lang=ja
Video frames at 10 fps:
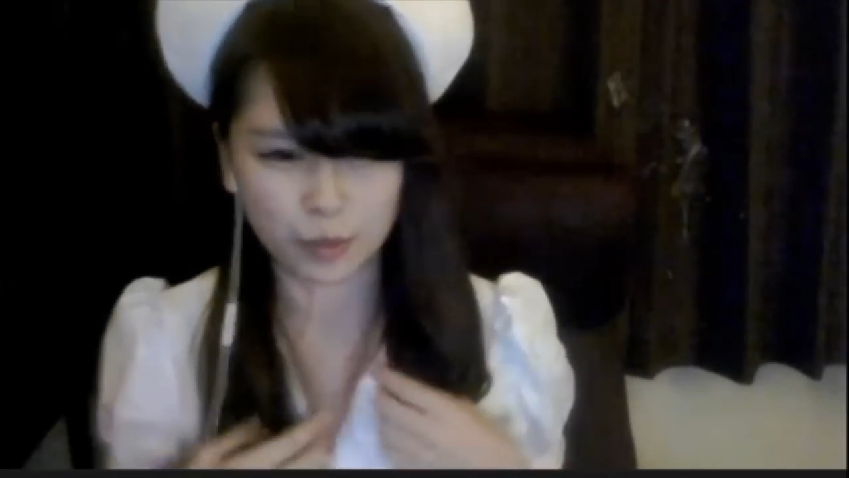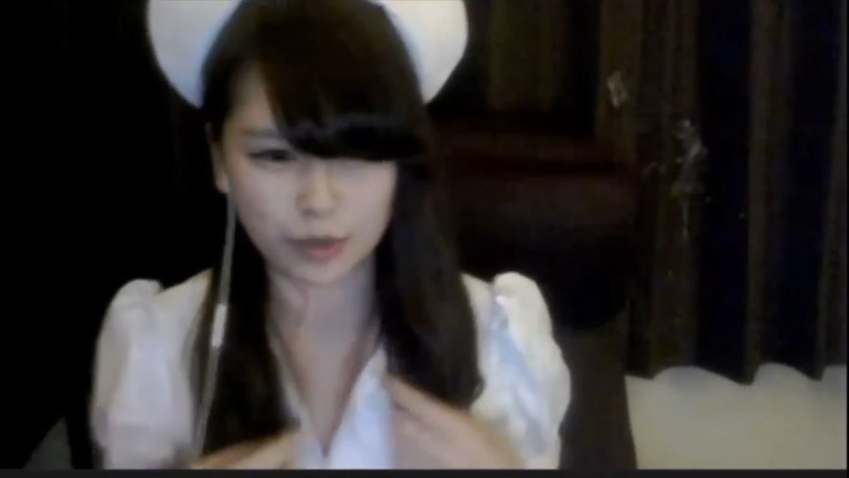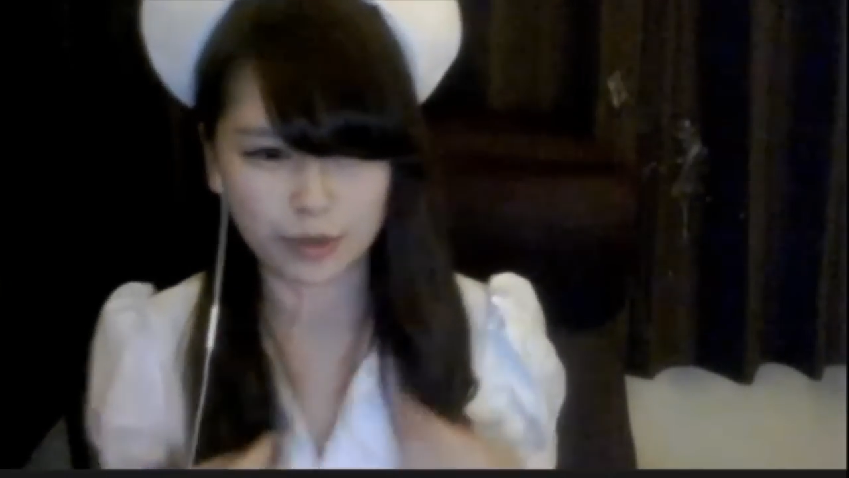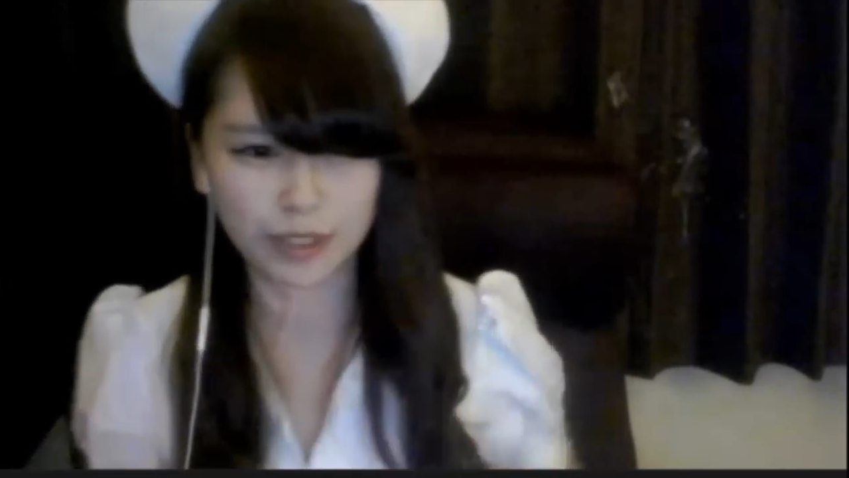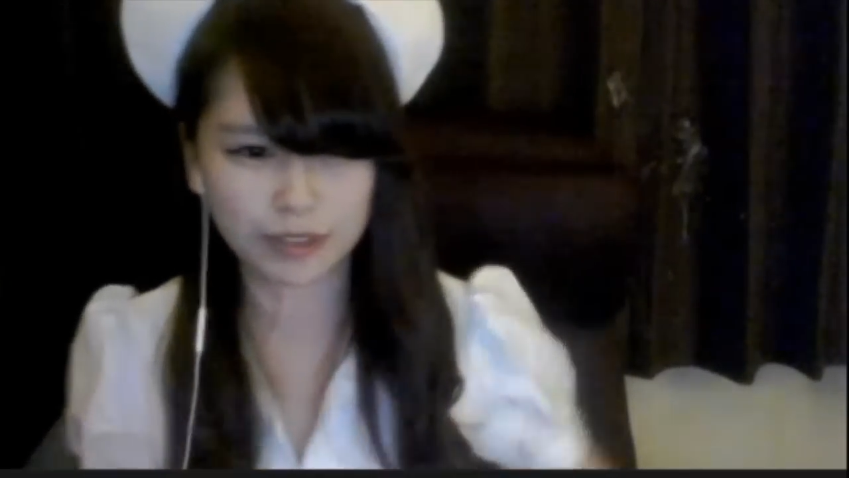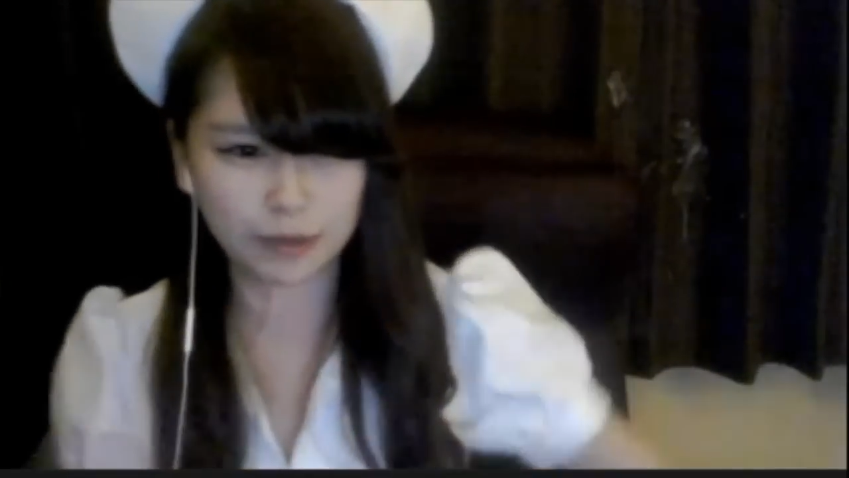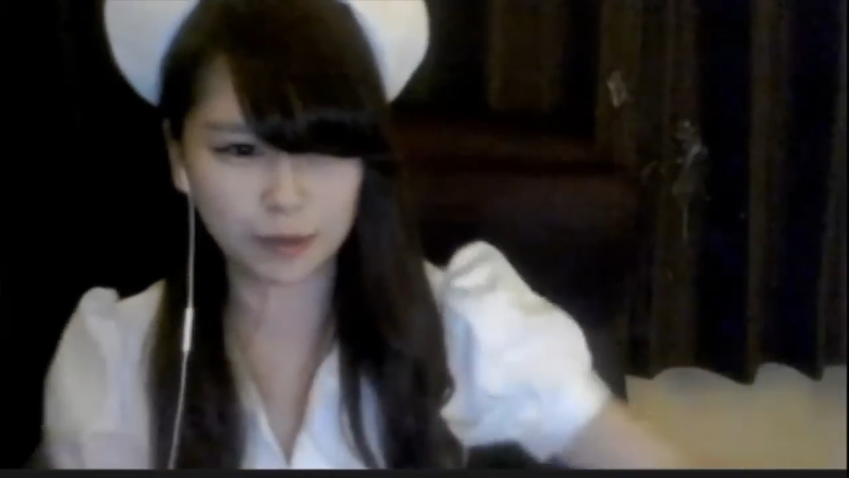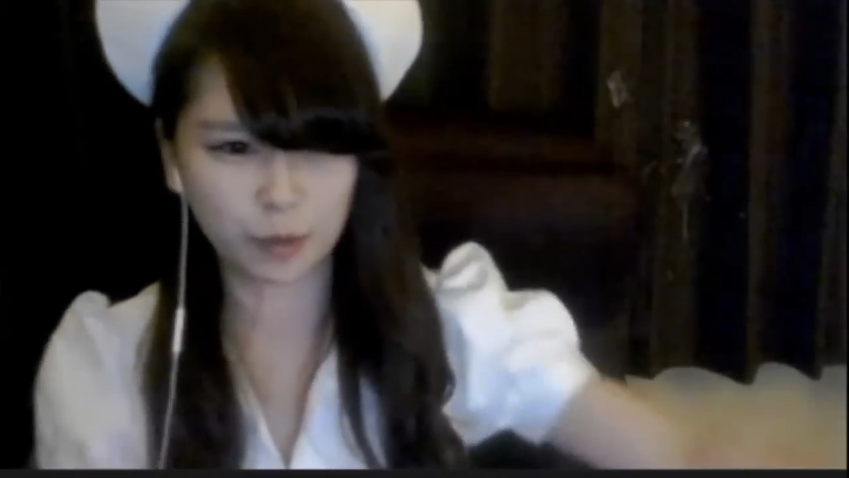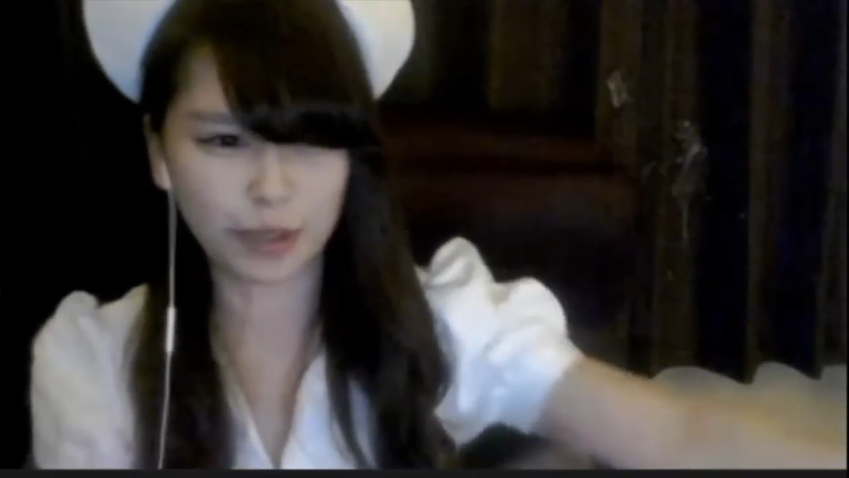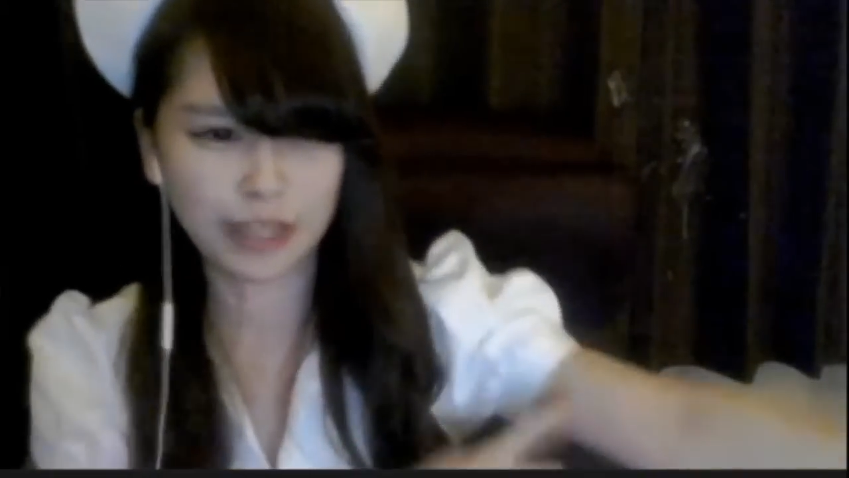これは、
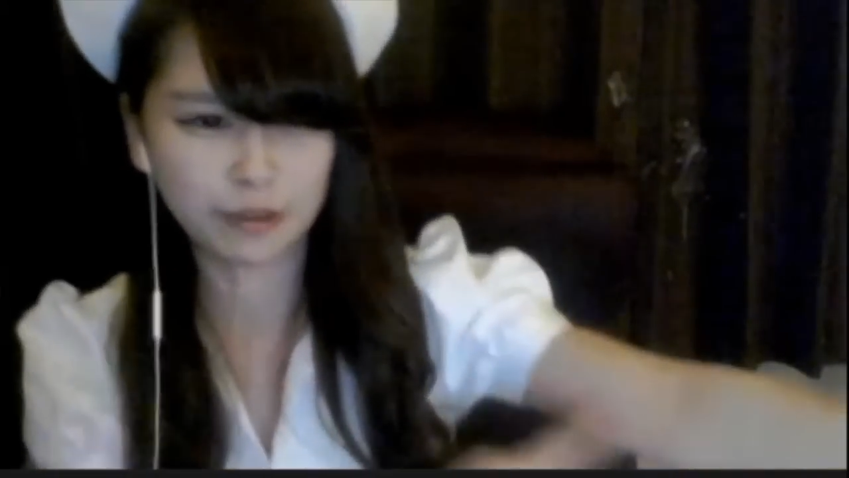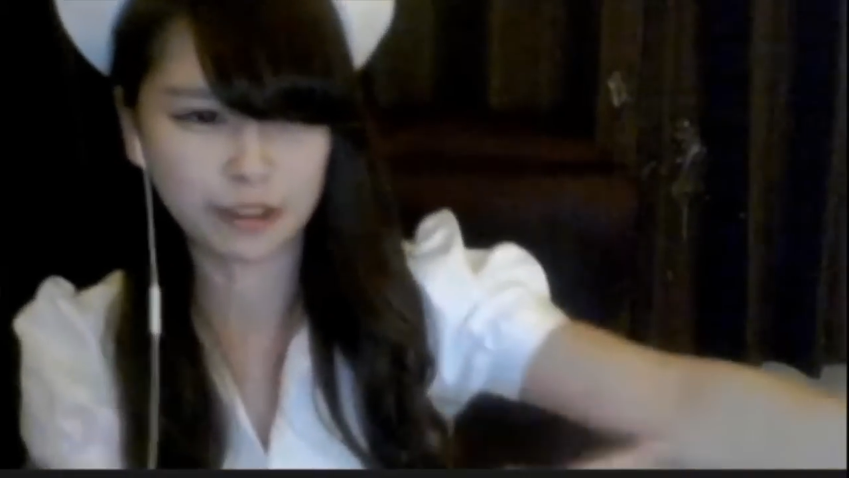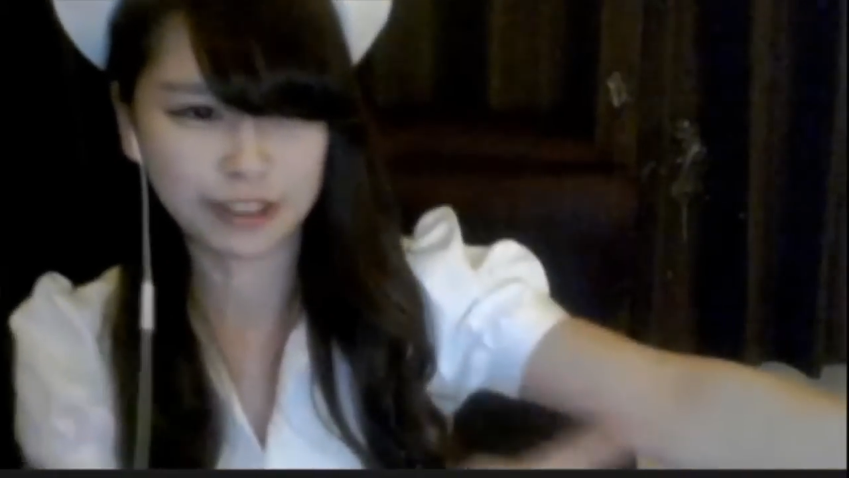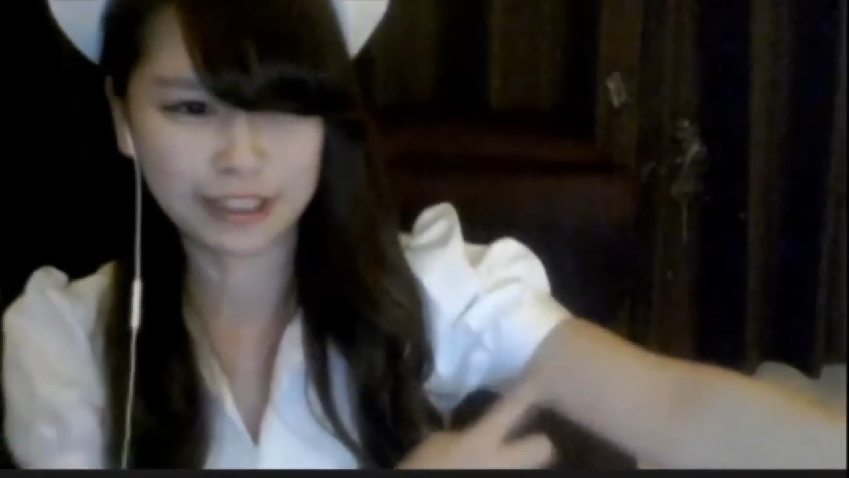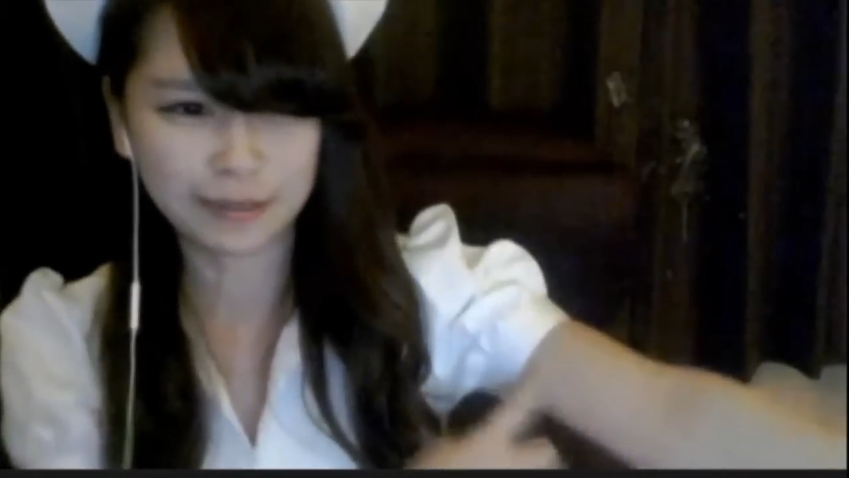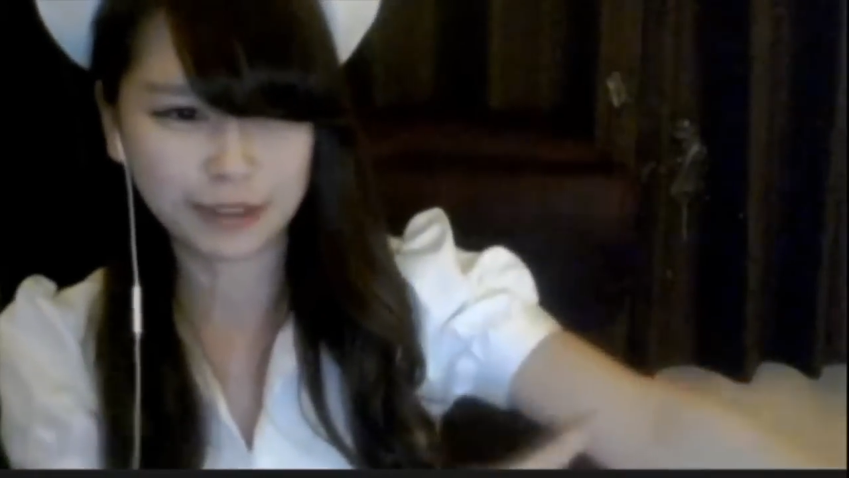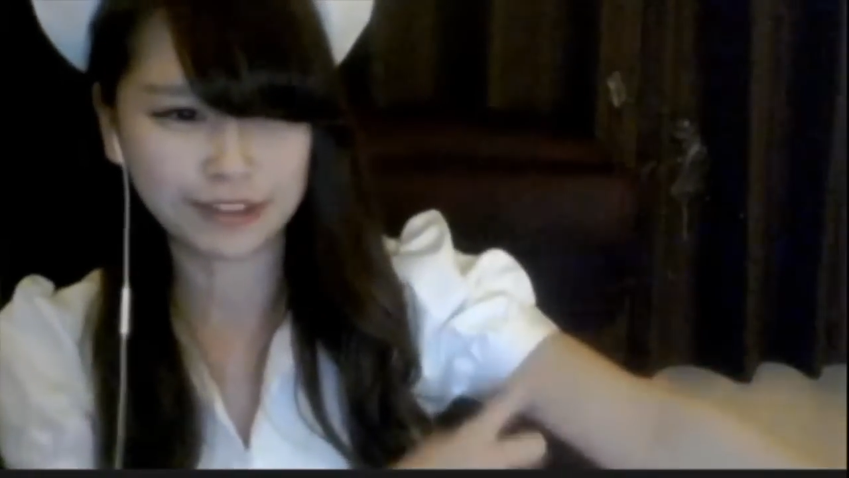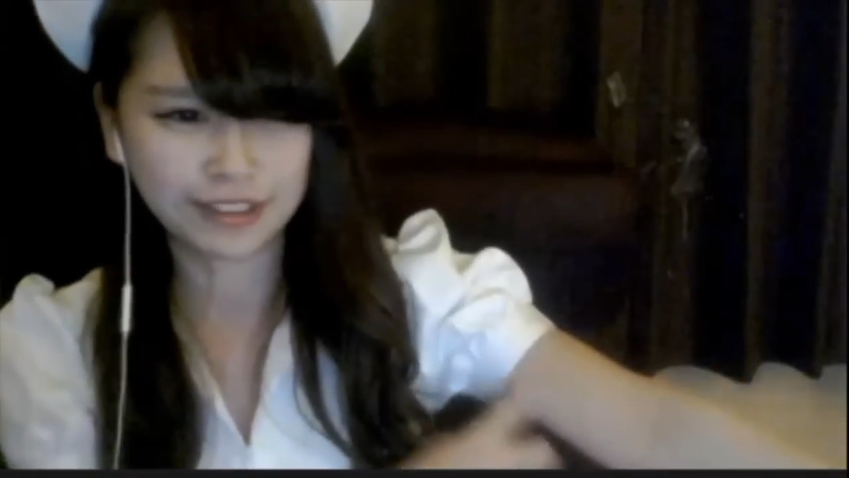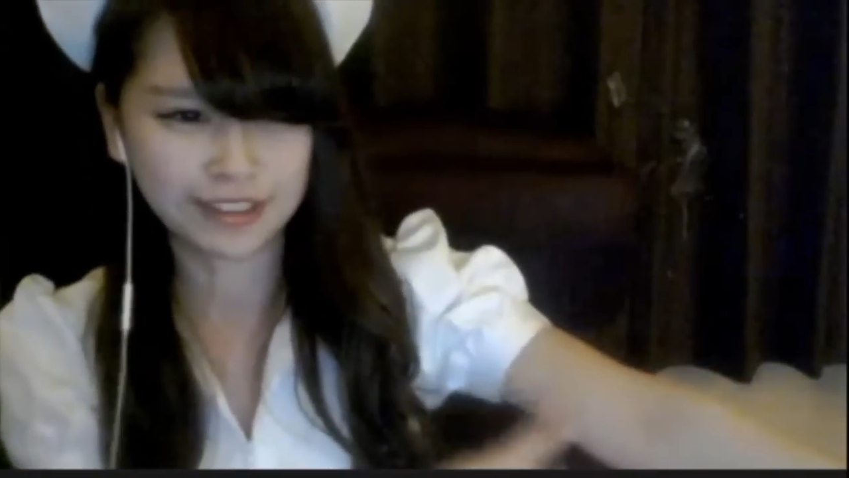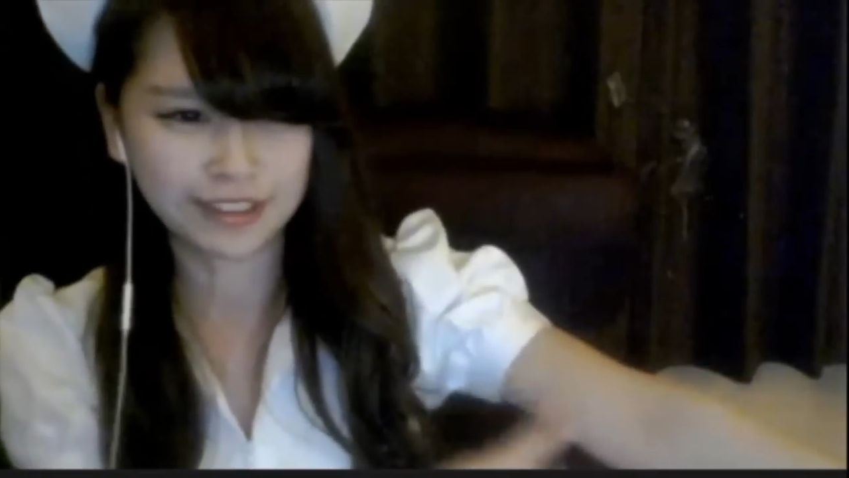この辺とか出てます
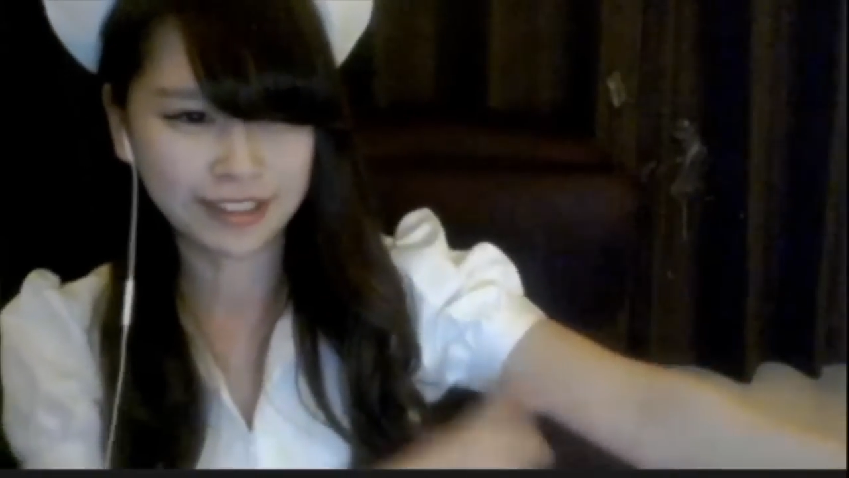し。